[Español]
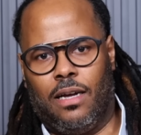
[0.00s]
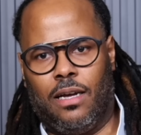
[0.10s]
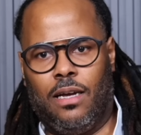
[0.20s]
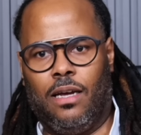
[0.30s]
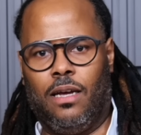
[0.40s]

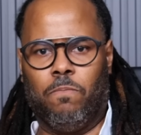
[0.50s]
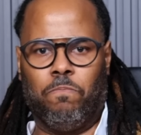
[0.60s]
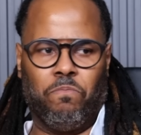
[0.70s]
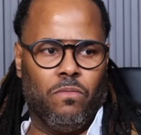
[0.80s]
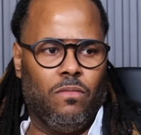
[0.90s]
Eh,
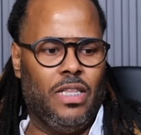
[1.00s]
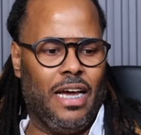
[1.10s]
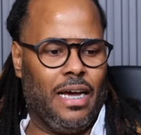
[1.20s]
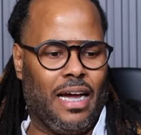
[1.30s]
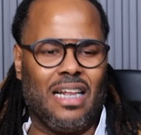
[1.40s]

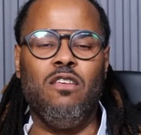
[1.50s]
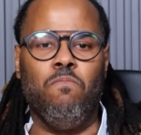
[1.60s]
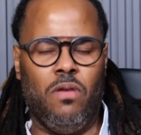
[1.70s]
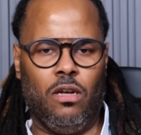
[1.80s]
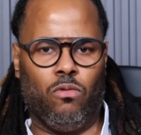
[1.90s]
de
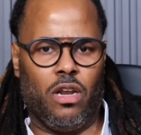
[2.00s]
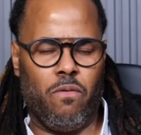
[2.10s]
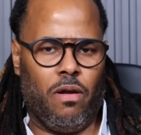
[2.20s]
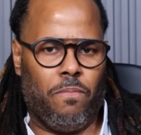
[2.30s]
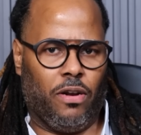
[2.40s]
crecimiento a
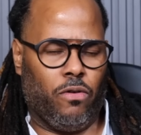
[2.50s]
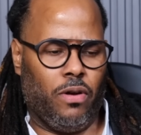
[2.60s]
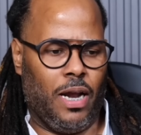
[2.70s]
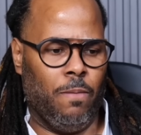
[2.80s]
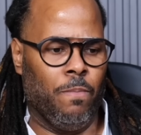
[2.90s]
nivel
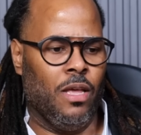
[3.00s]
personal,